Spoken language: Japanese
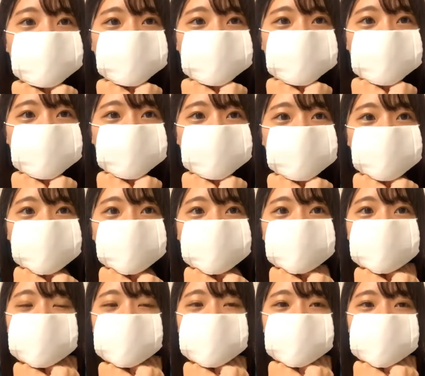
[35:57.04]
んじゃない
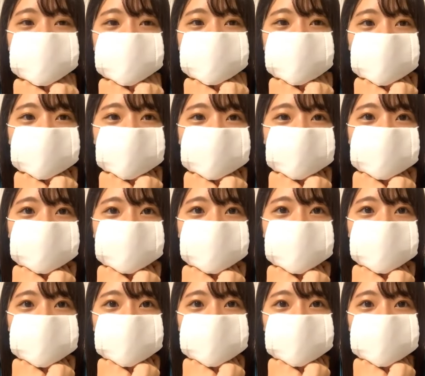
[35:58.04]
名字は
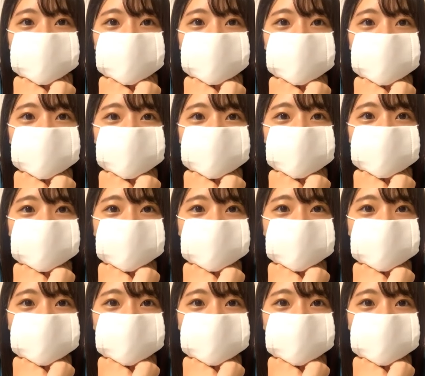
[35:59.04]
向こう様の